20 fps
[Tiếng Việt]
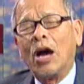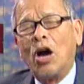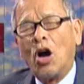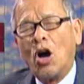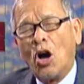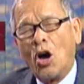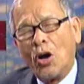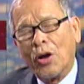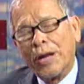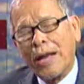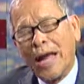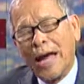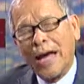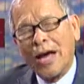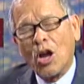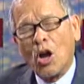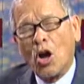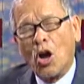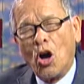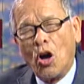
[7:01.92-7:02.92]
họ
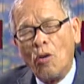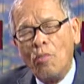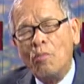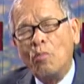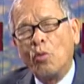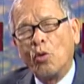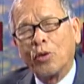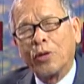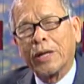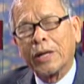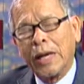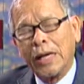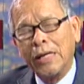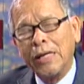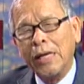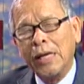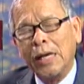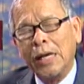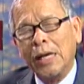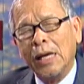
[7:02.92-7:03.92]
đang có một
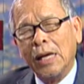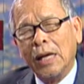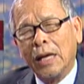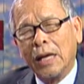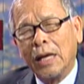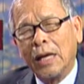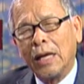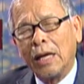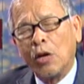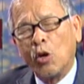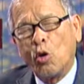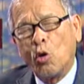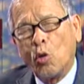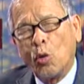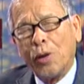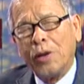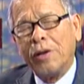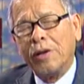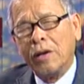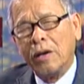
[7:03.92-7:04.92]
cái cái, cái
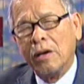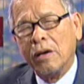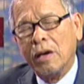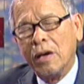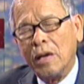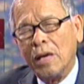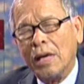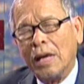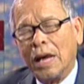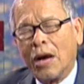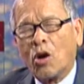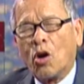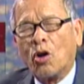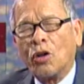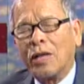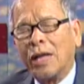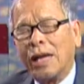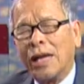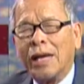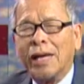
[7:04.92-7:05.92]
khuynh hướng là
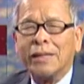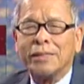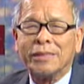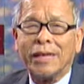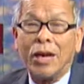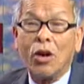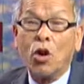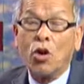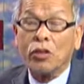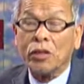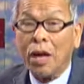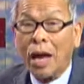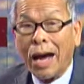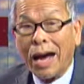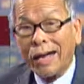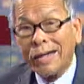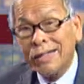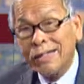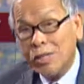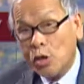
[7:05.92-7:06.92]
có thể sẽ còn
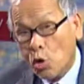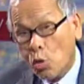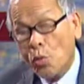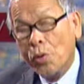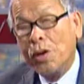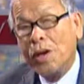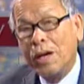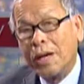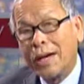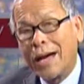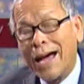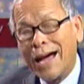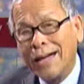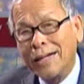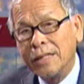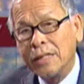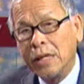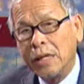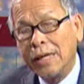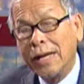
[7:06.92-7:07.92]
thả nhiều người
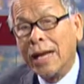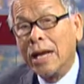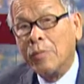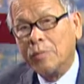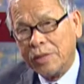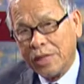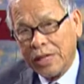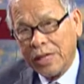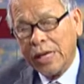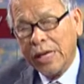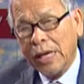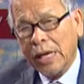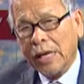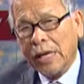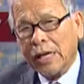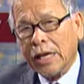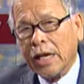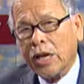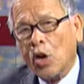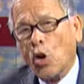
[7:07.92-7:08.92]
khác nữa để làm gì
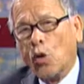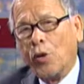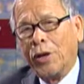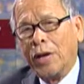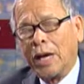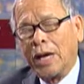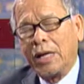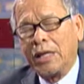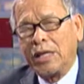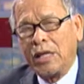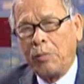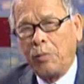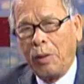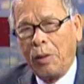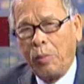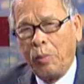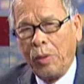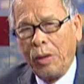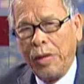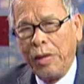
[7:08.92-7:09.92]
để đổi đến cái
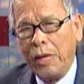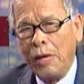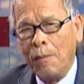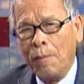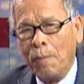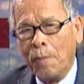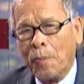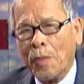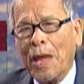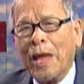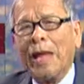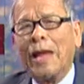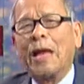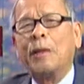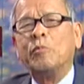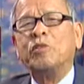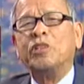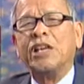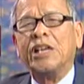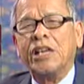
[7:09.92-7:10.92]
TPP để
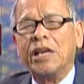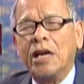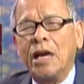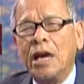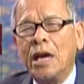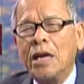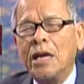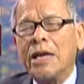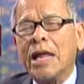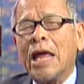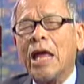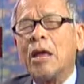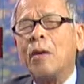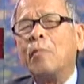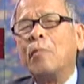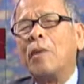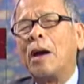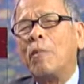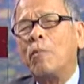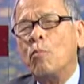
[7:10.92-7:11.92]
làm gì nữa để
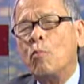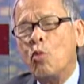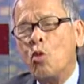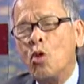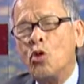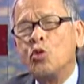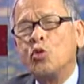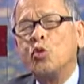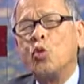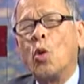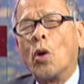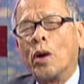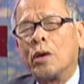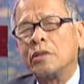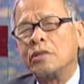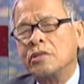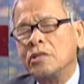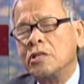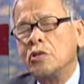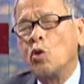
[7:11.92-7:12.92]
mà mua chuộc
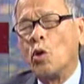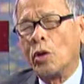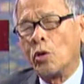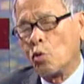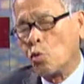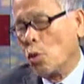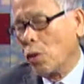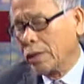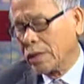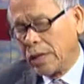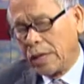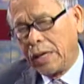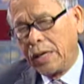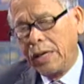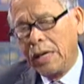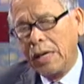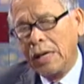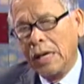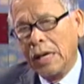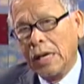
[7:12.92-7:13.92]
dư luận quốc
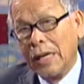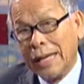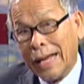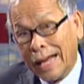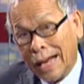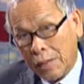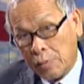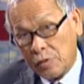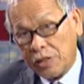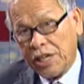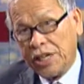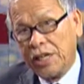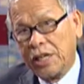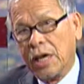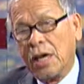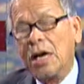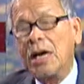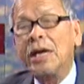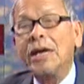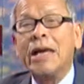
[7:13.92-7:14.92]
tế để làm gì
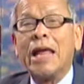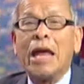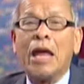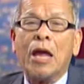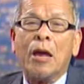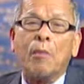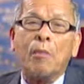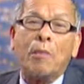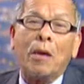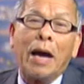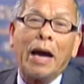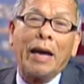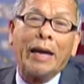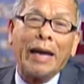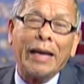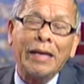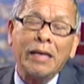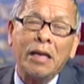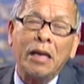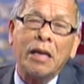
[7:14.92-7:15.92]
nữa để mà
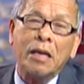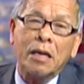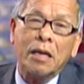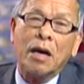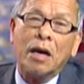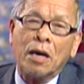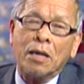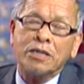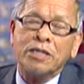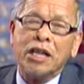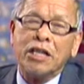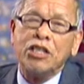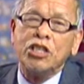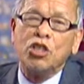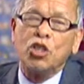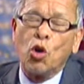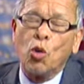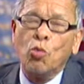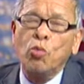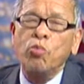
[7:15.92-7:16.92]
đánh lừa dân
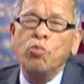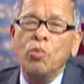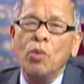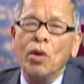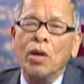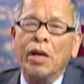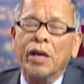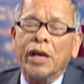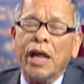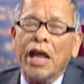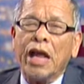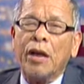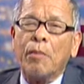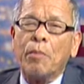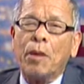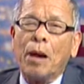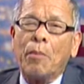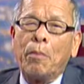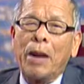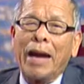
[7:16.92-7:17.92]
chúng để
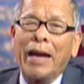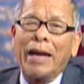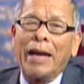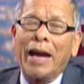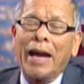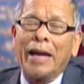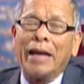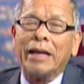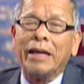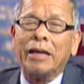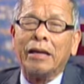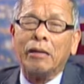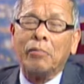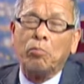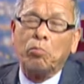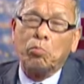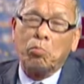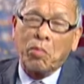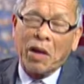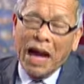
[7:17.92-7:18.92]
mà mai ngày
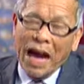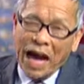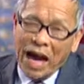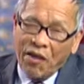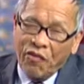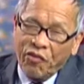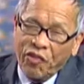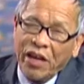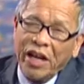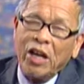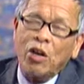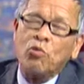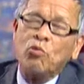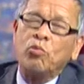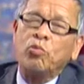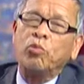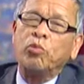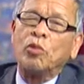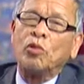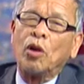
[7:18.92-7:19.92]
cả phe
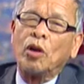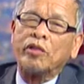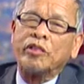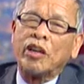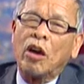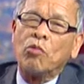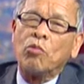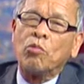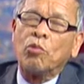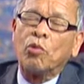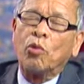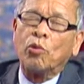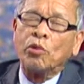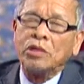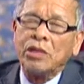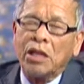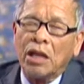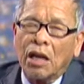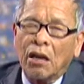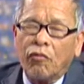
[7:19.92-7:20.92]
ông Trọng
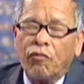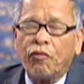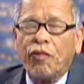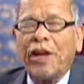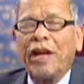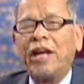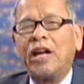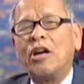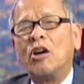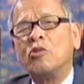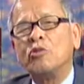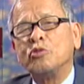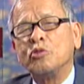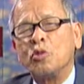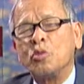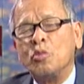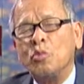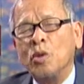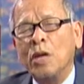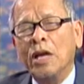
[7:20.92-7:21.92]
cũng như là phe ông
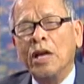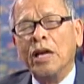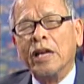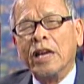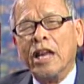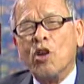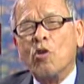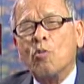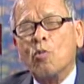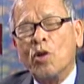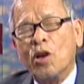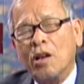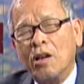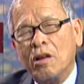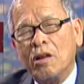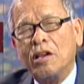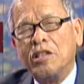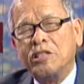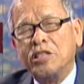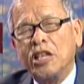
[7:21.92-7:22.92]
Dũng đều muốn
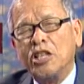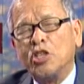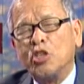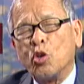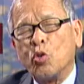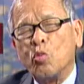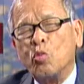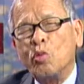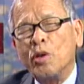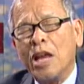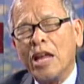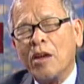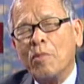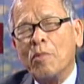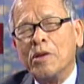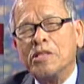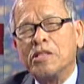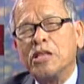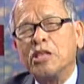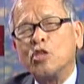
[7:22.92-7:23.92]
lừa dân chúng để
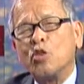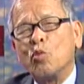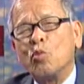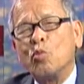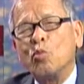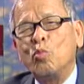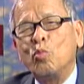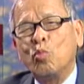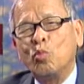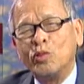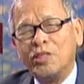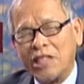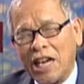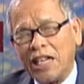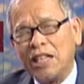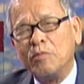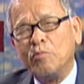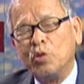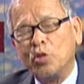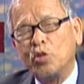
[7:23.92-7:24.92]
mà dân chúng
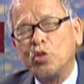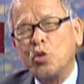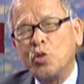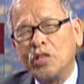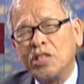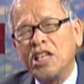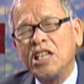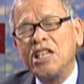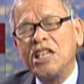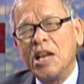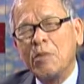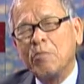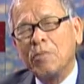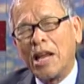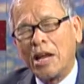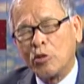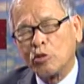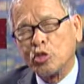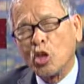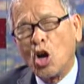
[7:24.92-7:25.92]
dành một chút tín nhiệm
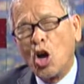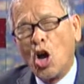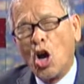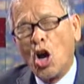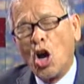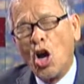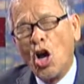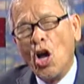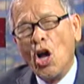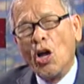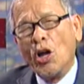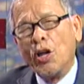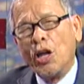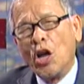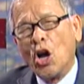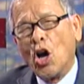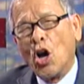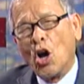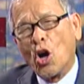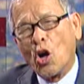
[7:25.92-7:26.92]
nào cho họ yeah. Dạ.
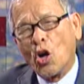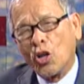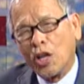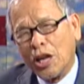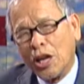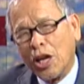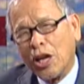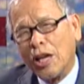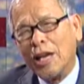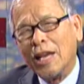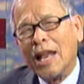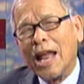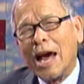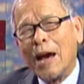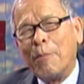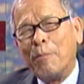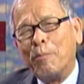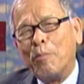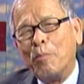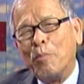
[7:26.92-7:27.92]
để họ có thể
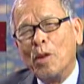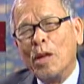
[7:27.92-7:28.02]
làm